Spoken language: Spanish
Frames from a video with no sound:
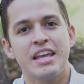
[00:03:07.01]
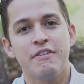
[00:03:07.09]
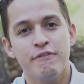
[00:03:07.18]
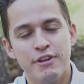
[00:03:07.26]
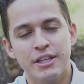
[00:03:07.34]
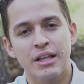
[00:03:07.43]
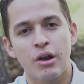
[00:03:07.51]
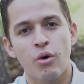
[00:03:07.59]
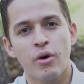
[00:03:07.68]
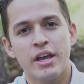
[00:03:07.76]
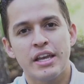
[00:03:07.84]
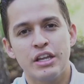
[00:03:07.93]

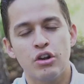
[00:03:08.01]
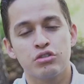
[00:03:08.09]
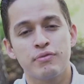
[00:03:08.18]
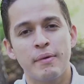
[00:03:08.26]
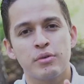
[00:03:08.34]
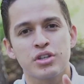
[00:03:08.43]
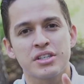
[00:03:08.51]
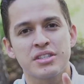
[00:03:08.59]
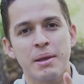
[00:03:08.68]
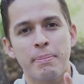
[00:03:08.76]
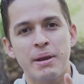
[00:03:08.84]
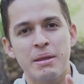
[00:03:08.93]
Invítalo y nos vemos
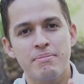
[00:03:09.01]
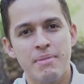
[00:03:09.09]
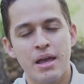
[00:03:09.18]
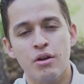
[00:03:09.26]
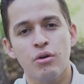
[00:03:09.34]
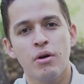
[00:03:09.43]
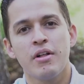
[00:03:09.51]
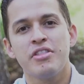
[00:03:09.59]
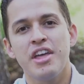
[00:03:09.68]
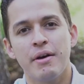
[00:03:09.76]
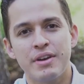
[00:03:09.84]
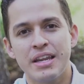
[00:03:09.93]
este primero
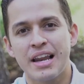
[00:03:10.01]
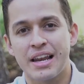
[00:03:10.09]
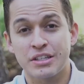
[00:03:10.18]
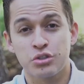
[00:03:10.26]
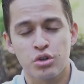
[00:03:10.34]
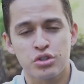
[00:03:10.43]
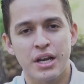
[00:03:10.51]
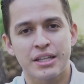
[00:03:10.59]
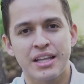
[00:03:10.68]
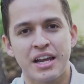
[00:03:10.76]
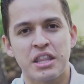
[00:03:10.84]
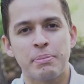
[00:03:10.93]
de abril a las 2 de
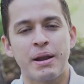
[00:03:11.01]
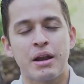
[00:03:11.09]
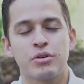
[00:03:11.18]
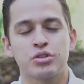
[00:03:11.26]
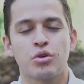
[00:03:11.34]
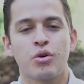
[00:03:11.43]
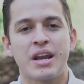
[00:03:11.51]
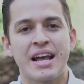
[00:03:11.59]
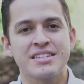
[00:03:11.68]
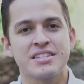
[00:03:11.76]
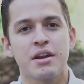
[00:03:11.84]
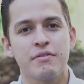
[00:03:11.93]
la tarde para nuestro
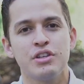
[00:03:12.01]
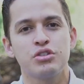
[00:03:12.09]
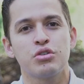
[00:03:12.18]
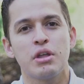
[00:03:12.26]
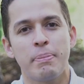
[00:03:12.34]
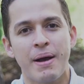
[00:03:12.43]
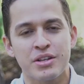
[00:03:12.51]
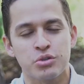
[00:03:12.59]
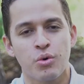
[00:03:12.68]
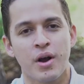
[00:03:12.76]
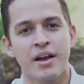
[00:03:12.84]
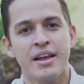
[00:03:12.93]
gran servicio de
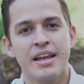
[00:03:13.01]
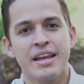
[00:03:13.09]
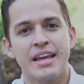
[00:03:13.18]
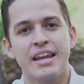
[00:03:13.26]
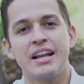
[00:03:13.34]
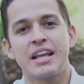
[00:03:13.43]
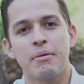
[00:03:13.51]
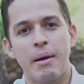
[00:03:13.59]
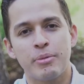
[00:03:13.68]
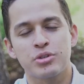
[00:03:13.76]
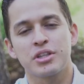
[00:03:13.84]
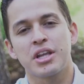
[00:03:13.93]
Pascua en el que
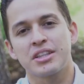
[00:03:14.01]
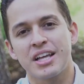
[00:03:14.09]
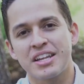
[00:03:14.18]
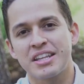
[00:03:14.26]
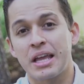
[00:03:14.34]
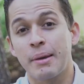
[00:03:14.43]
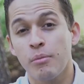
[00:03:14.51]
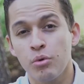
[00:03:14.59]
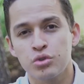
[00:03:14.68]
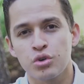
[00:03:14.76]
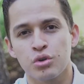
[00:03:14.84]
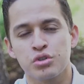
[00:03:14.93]
vamos a tratar de que
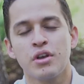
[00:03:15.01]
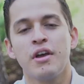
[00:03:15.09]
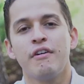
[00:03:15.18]
muchos